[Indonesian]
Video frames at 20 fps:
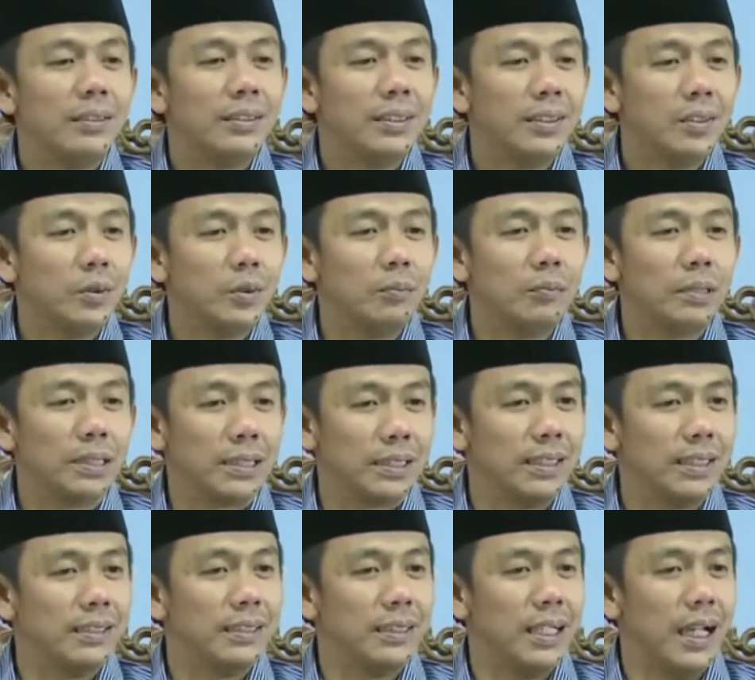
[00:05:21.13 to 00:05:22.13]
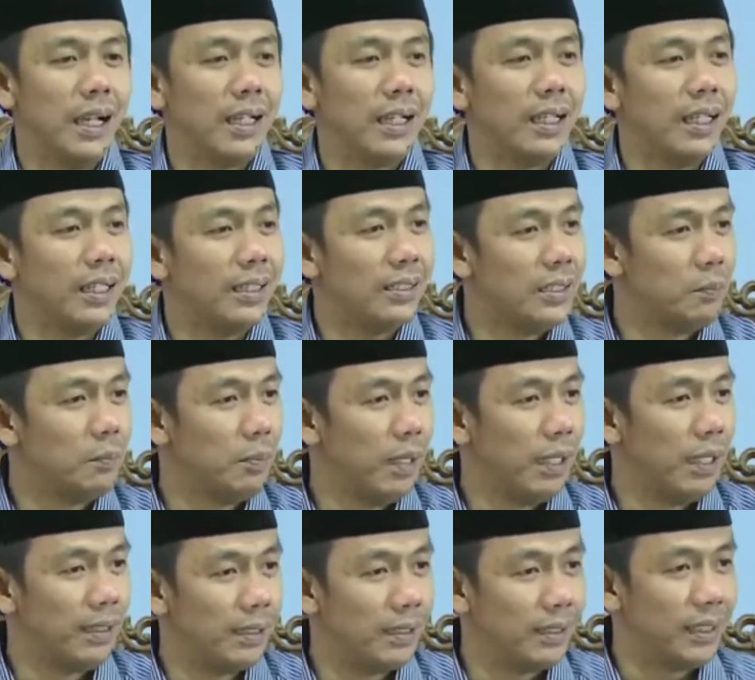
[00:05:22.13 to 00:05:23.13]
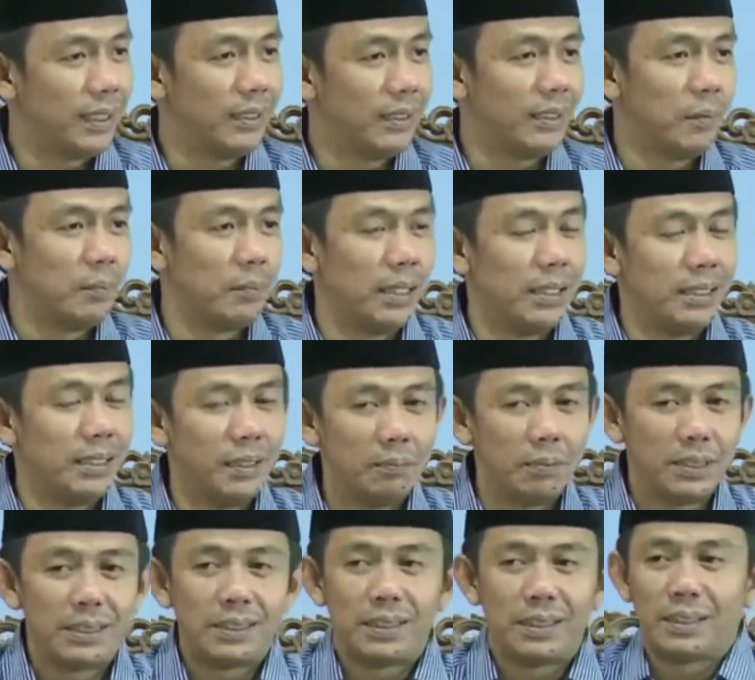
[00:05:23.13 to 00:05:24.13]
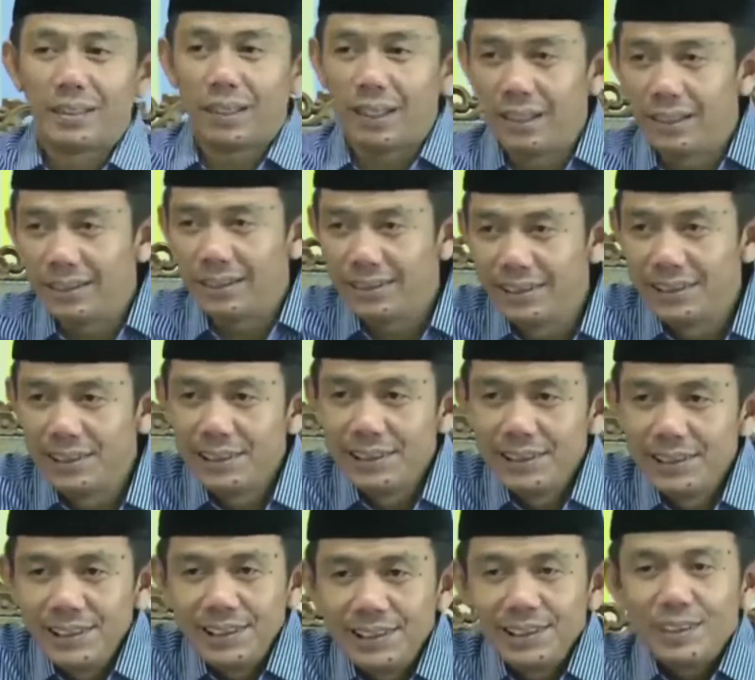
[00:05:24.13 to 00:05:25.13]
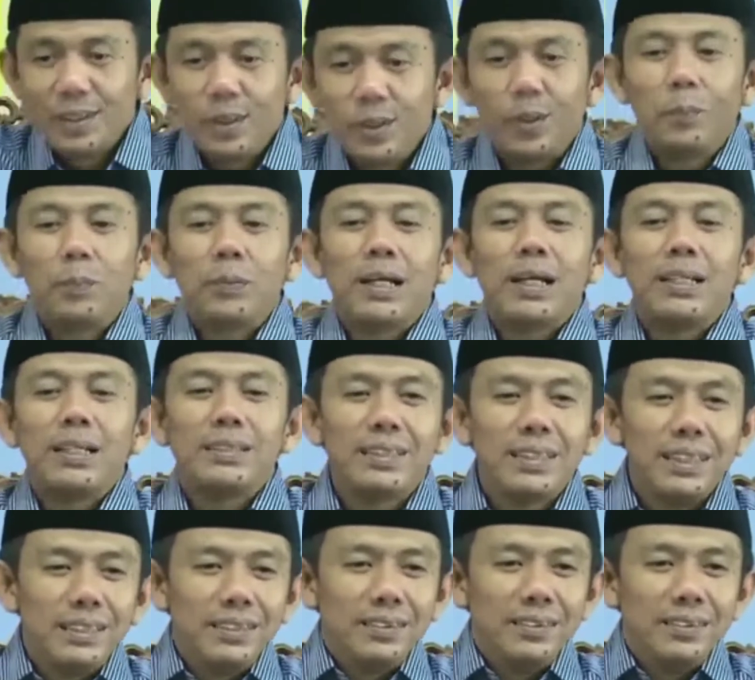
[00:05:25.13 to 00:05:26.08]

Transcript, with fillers: situ meski di akhir dibagikan kepada peserta kooperasi.